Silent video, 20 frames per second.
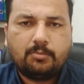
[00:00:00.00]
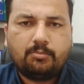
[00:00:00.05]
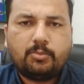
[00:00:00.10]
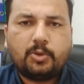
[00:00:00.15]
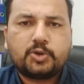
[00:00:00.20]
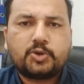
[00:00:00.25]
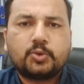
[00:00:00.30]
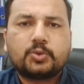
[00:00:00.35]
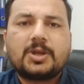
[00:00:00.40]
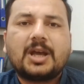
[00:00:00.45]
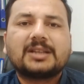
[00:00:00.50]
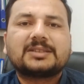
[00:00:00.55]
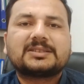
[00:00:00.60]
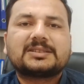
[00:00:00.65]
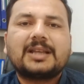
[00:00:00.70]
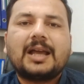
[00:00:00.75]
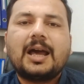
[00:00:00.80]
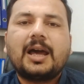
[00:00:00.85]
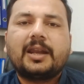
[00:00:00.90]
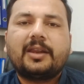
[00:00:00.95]
मौजूदा
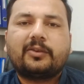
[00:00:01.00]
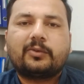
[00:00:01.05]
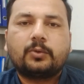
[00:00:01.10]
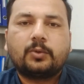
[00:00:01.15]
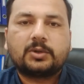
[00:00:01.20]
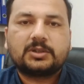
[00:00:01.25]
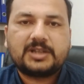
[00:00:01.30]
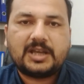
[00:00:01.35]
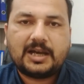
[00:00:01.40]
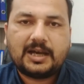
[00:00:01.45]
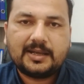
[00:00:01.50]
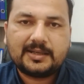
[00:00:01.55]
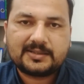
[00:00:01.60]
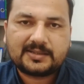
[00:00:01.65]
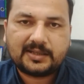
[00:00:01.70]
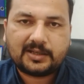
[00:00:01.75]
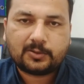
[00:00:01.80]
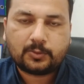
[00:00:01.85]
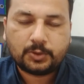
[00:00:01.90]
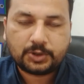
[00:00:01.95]
सारी सूरत हाल
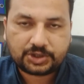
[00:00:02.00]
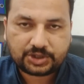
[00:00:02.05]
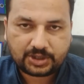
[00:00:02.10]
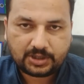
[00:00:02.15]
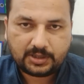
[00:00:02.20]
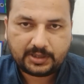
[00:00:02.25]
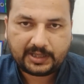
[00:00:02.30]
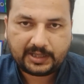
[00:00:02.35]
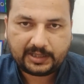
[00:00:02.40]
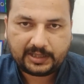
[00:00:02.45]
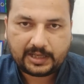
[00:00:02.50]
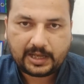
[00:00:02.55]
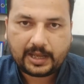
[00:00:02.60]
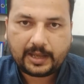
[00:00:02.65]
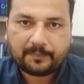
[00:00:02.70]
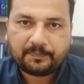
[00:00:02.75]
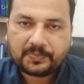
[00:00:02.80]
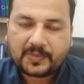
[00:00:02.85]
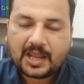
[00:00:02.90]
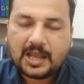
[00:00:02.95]
से खुश नहीं है